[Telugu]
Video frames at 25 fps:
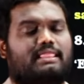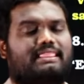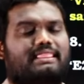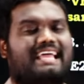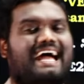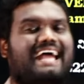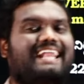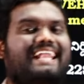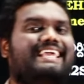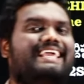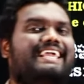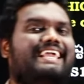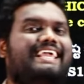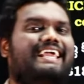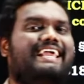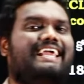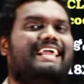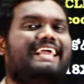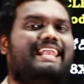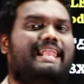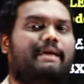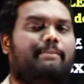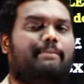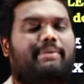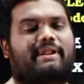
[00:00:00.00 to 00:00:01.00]
దానికి
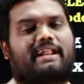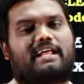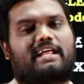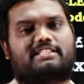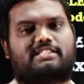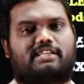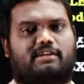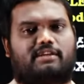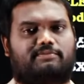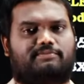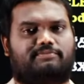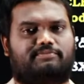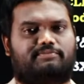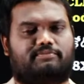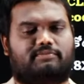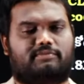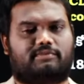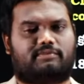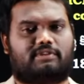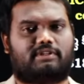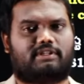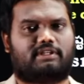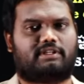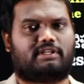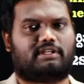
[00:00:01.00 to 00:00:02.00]
నెంబర్ రాశారు
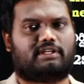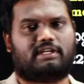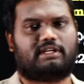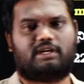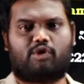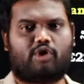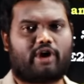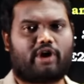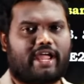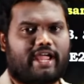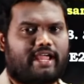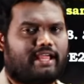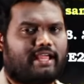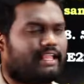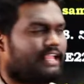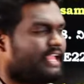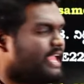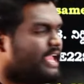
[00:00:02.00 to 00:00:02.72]
ఓకే